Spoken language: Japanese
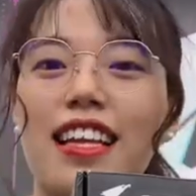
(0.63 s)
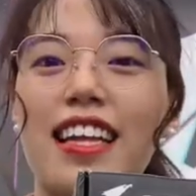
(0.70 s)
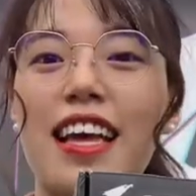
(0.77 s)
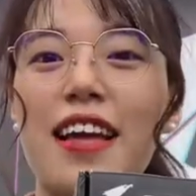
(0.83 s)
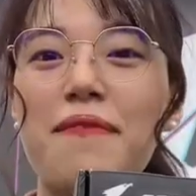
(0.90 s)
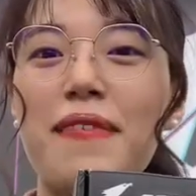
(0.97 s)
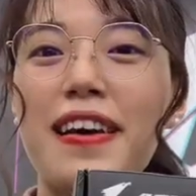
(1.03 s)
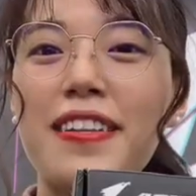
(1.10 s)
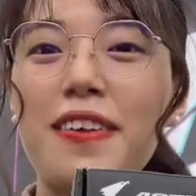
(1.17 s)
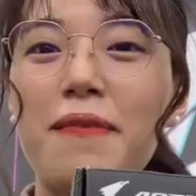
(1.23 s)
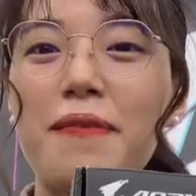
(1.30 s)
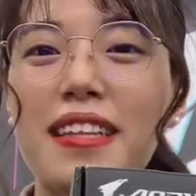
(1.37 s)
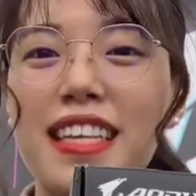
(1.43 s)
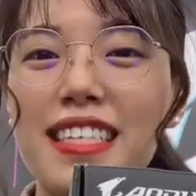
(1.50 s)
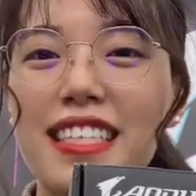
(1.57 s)
現場の
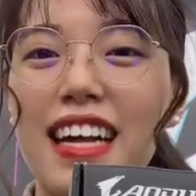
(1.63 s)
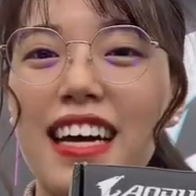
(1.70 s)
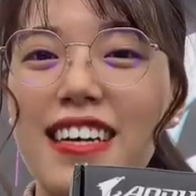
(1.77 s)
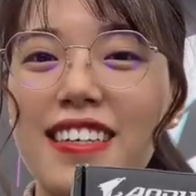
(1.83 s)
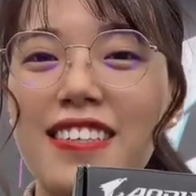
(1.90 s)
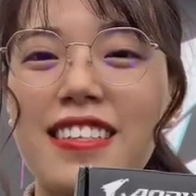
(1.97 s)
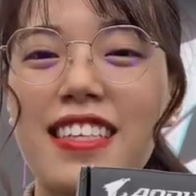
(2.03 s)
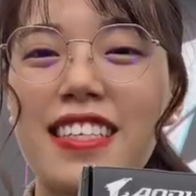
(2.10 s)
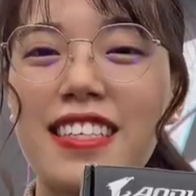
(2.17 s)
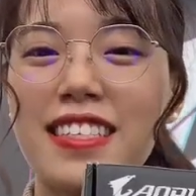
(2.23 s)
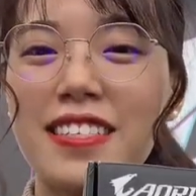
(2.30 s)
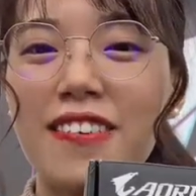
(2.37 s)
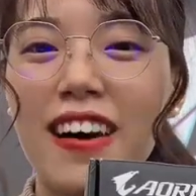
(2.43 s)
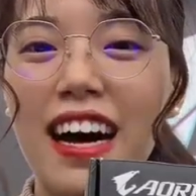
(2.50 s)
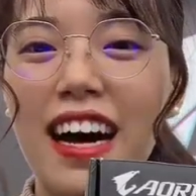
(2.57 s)
皆さんこんに
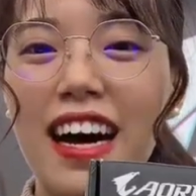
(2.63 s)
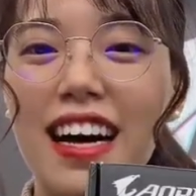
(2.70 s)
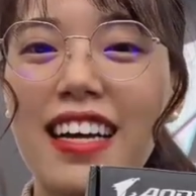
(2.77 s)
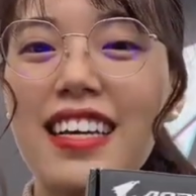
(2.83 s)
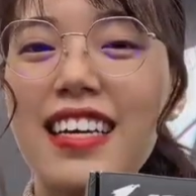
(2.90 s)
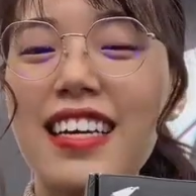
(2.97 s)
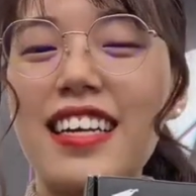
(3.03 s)
ちは